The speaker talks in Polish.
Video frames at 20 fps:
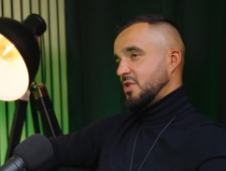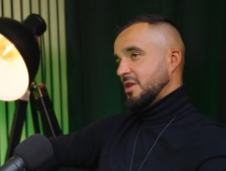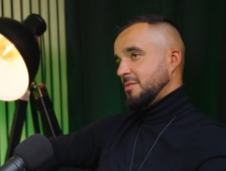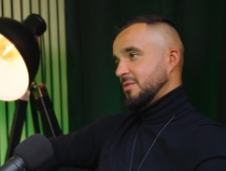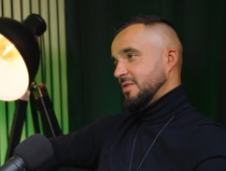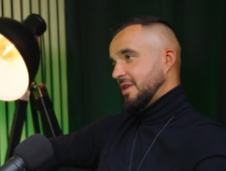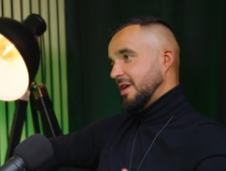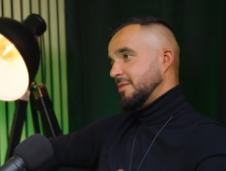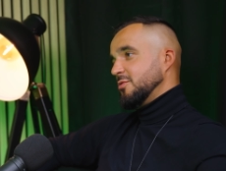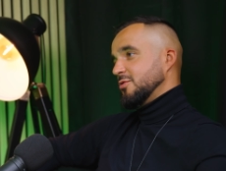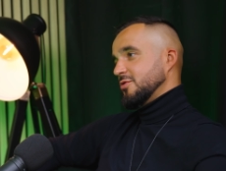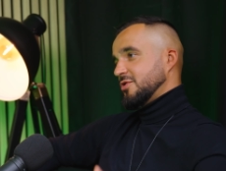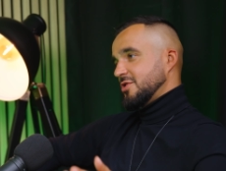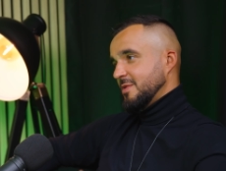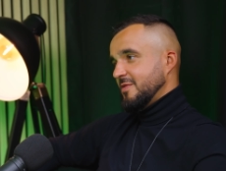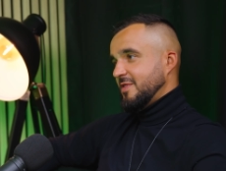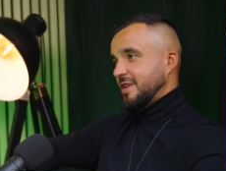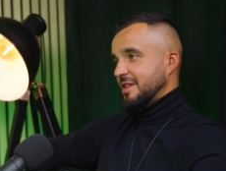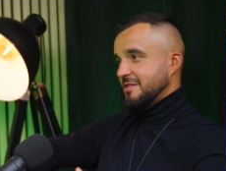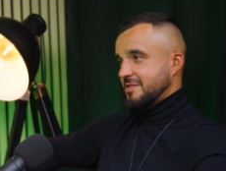y, przedmiot
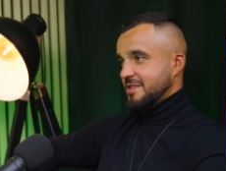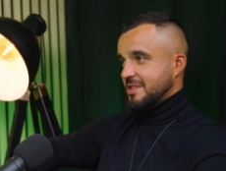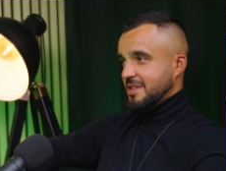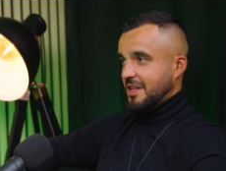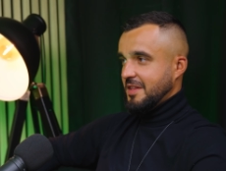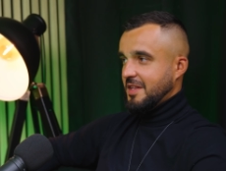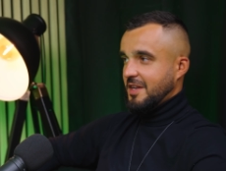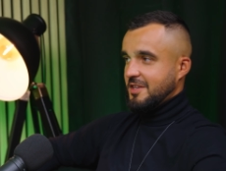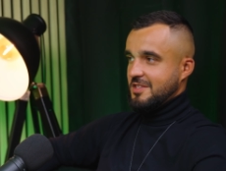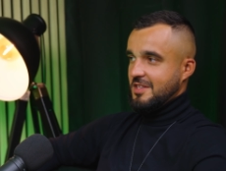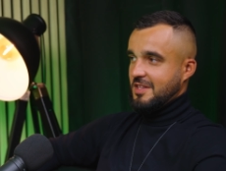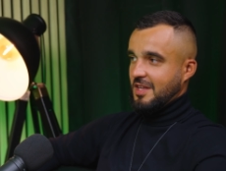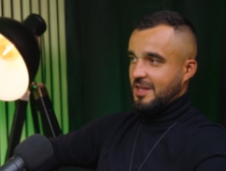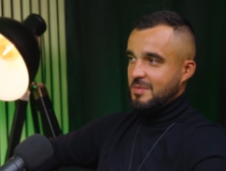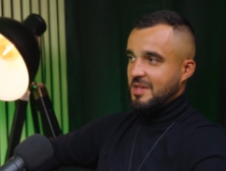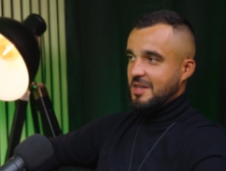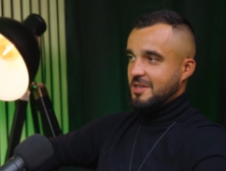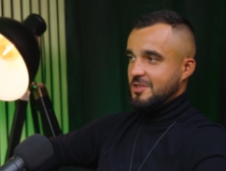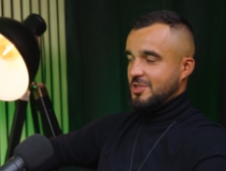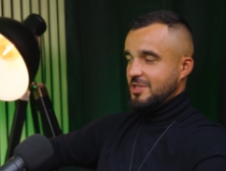najmu utrzymywany w
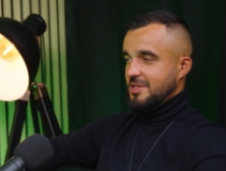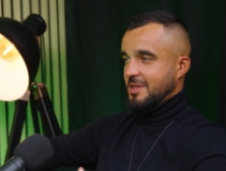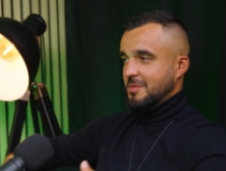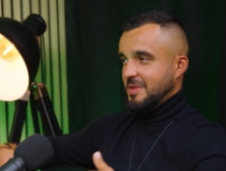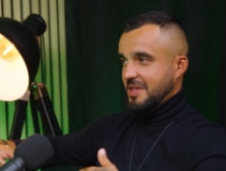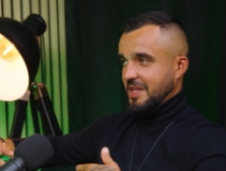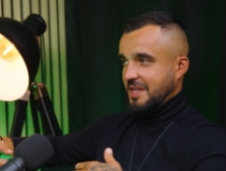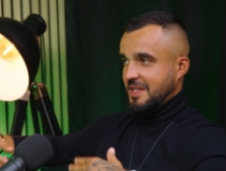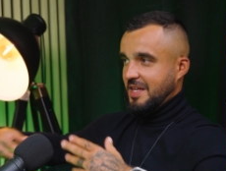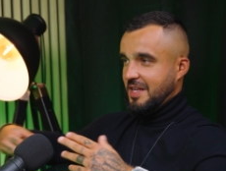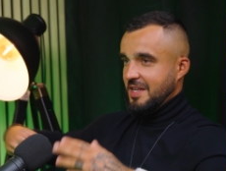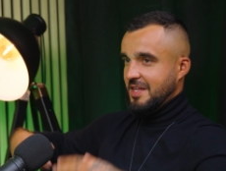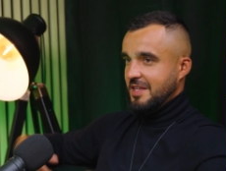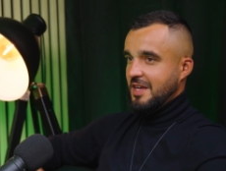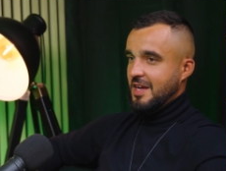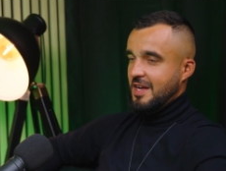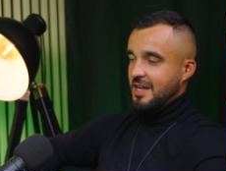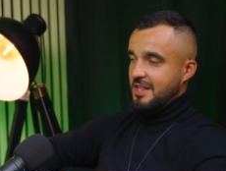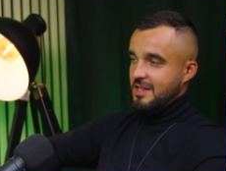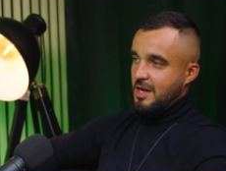standardzie takim należytym i tak
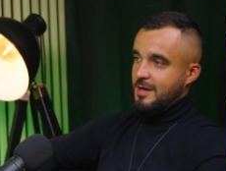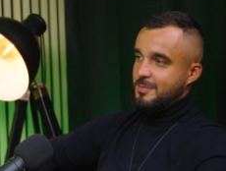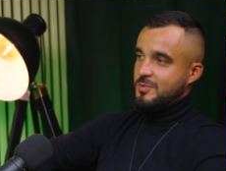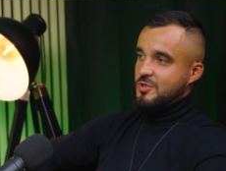dalej.